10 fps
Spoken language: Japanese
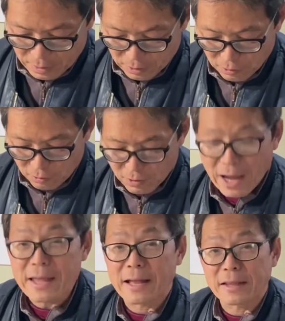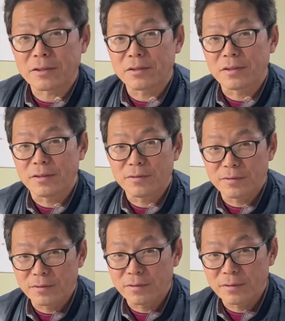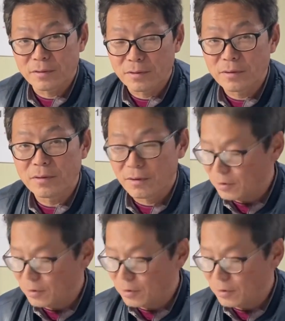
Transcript: 有害なんですうん